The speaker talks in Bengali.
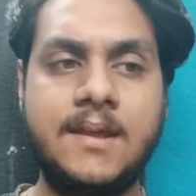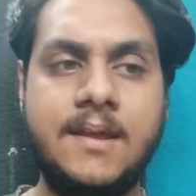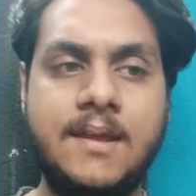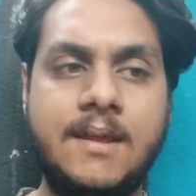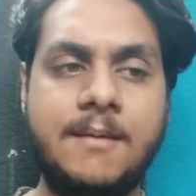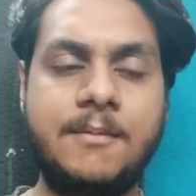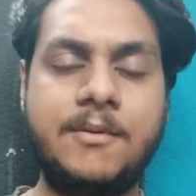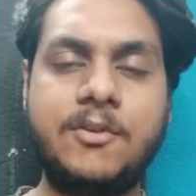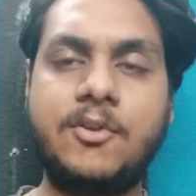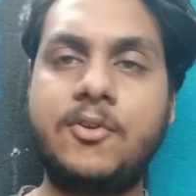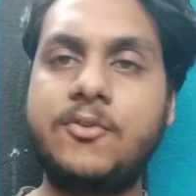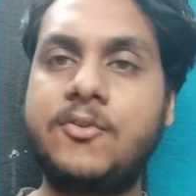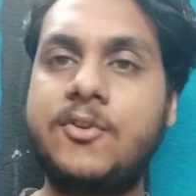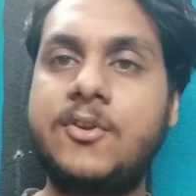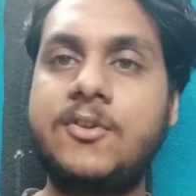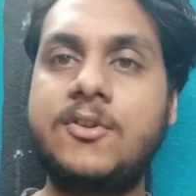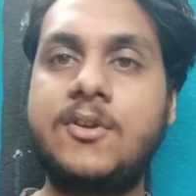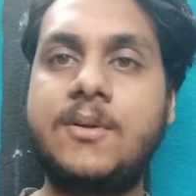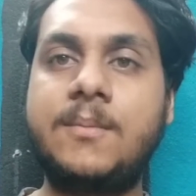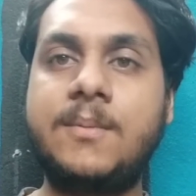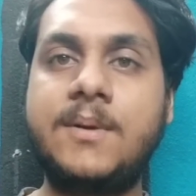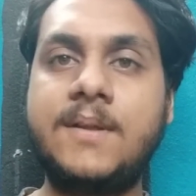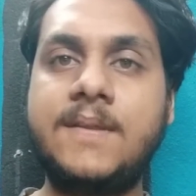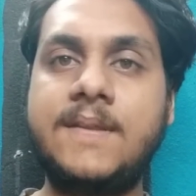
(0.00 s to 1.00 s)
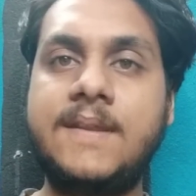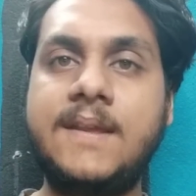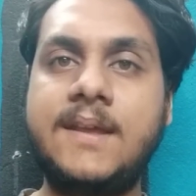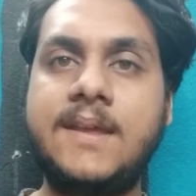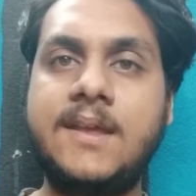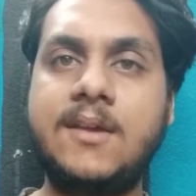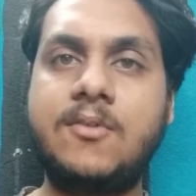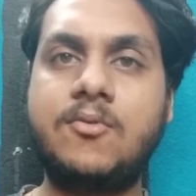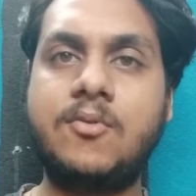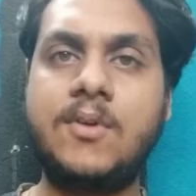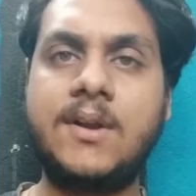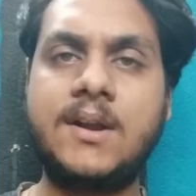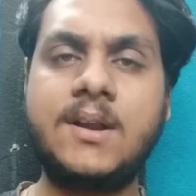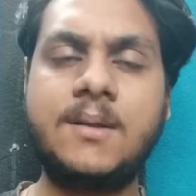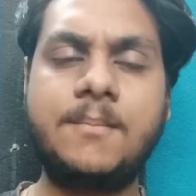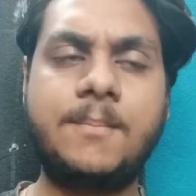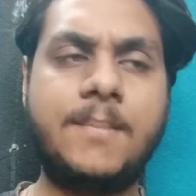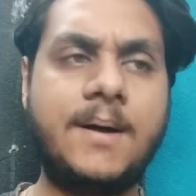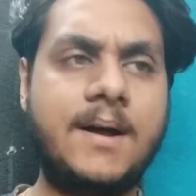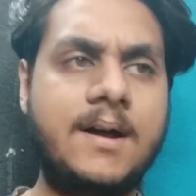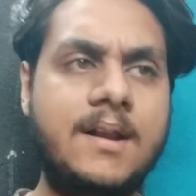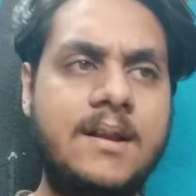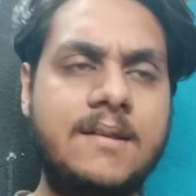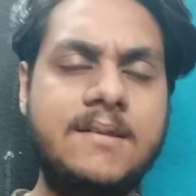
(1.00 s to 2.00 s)
এবার সচরাচর আমরা দেখি কোনো একটা
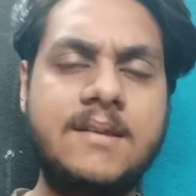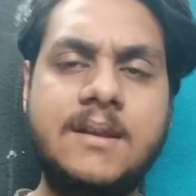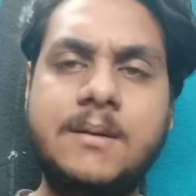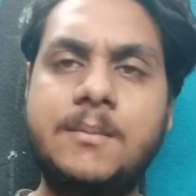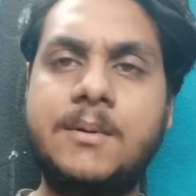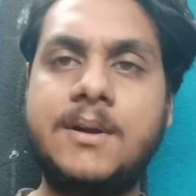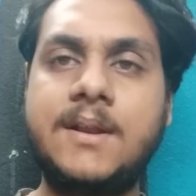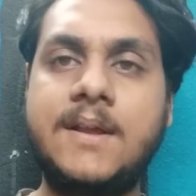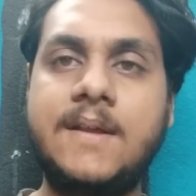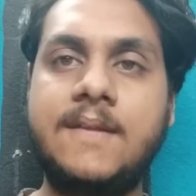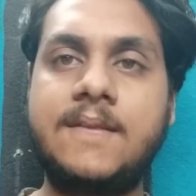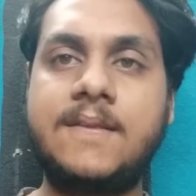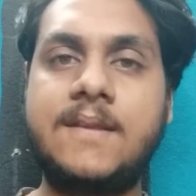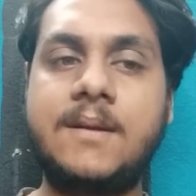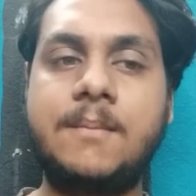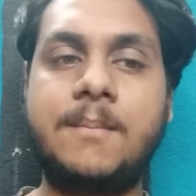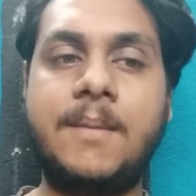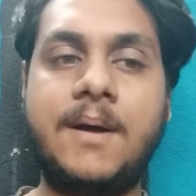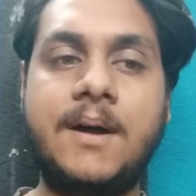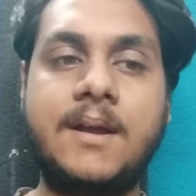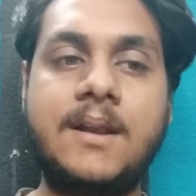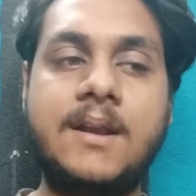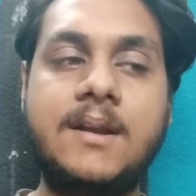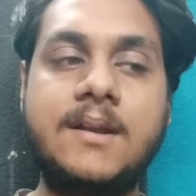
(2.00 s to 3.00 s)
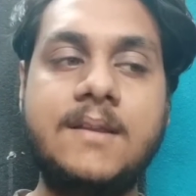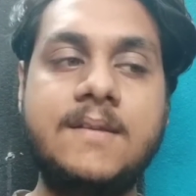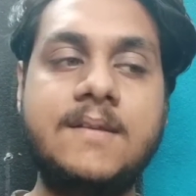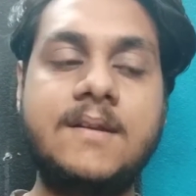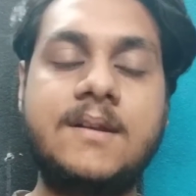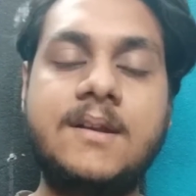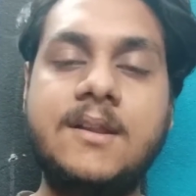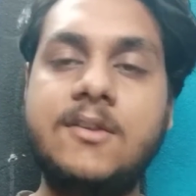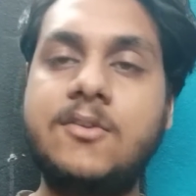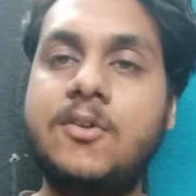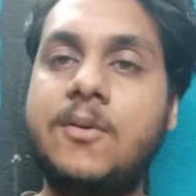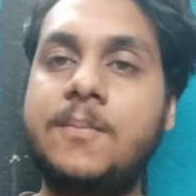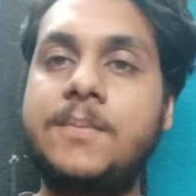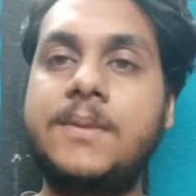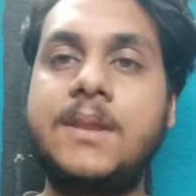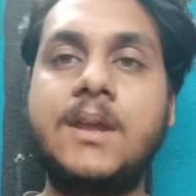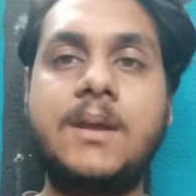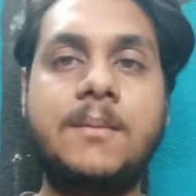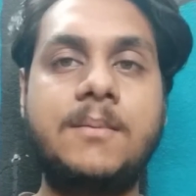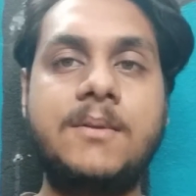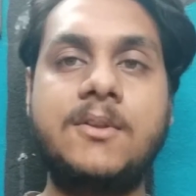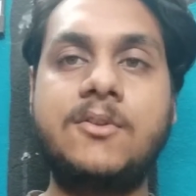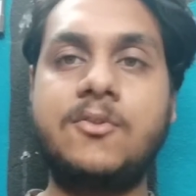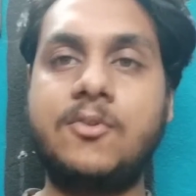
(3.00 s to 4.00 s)
বাংলা সিনেমার ক্ষেত্রে বাংলা টিজারটি সব থেকে
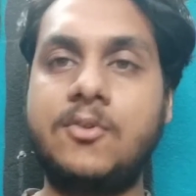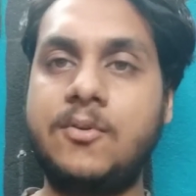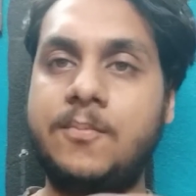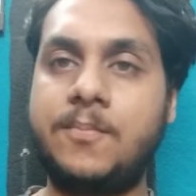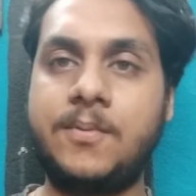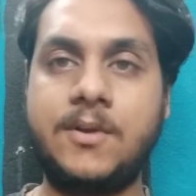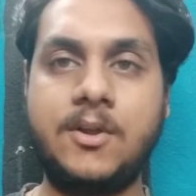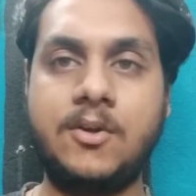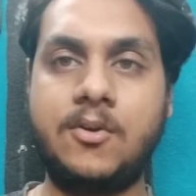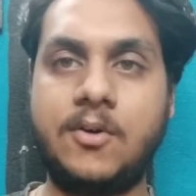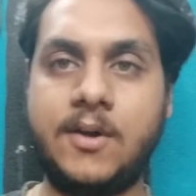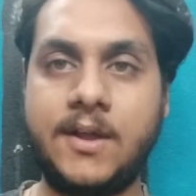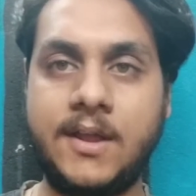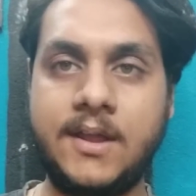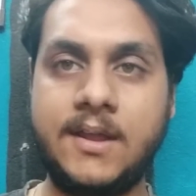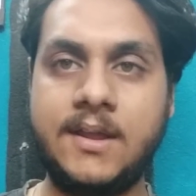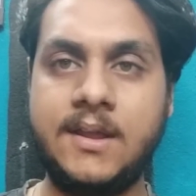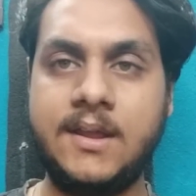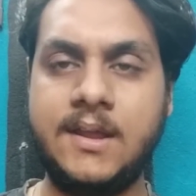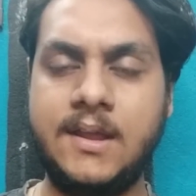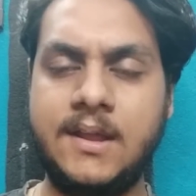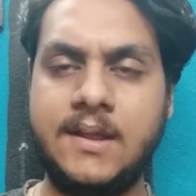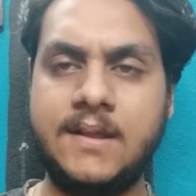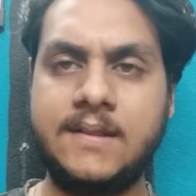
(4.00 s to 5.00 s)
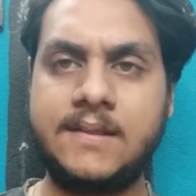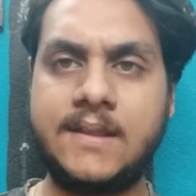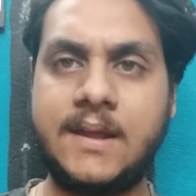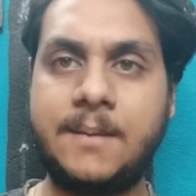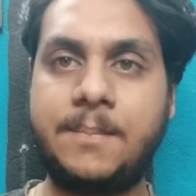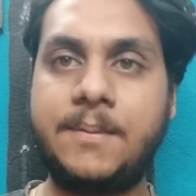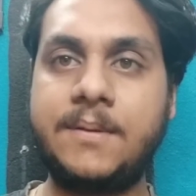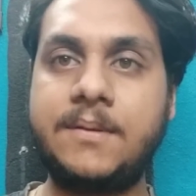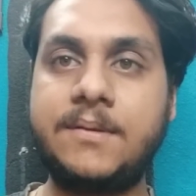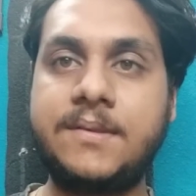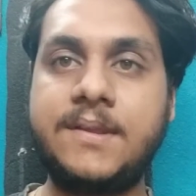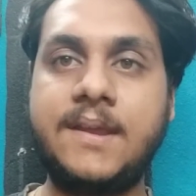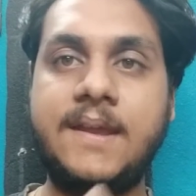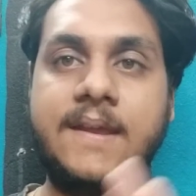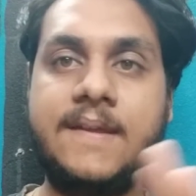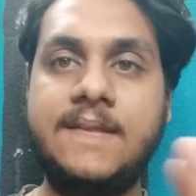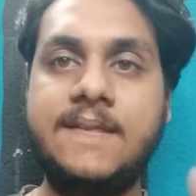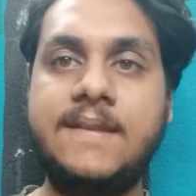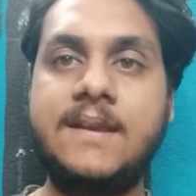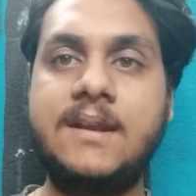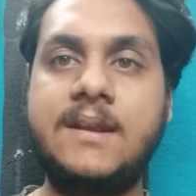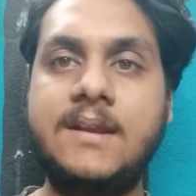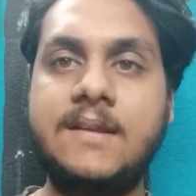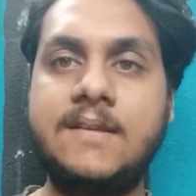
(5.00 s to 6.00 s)
বেশি জনপ্রিয় হয় তারপর হচ্ছে
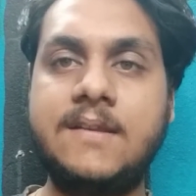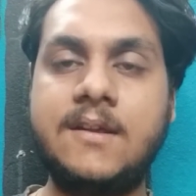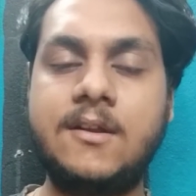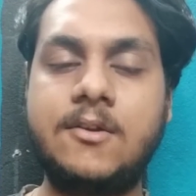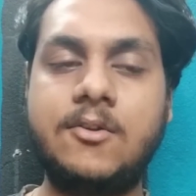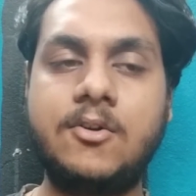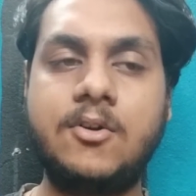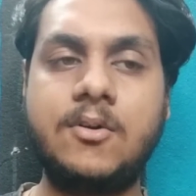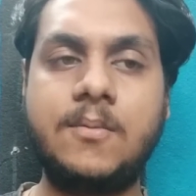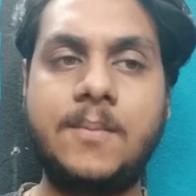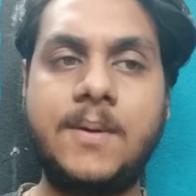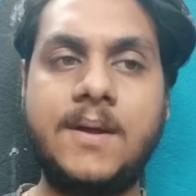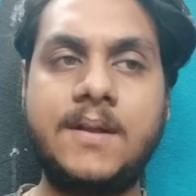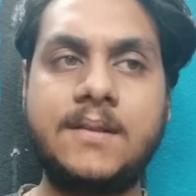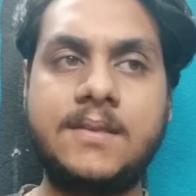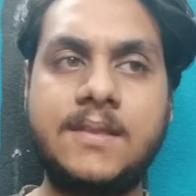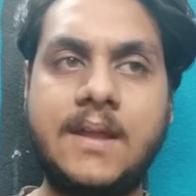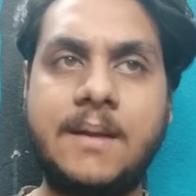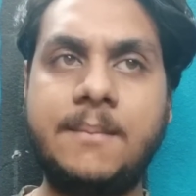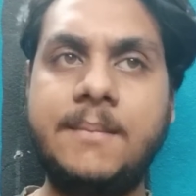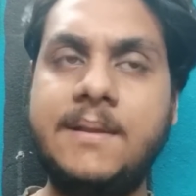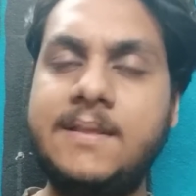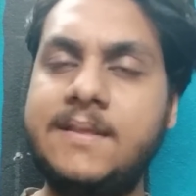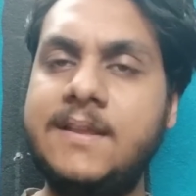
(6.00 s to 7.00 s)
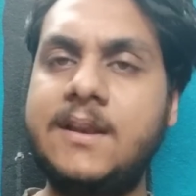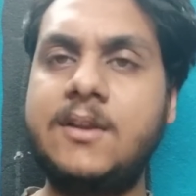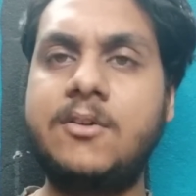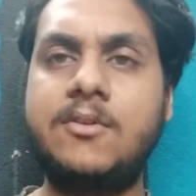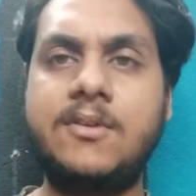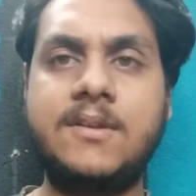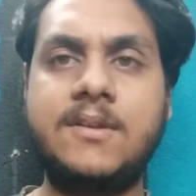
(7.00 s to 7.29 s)
হিন্দি টিজার হোক বা তামিল তেলেগু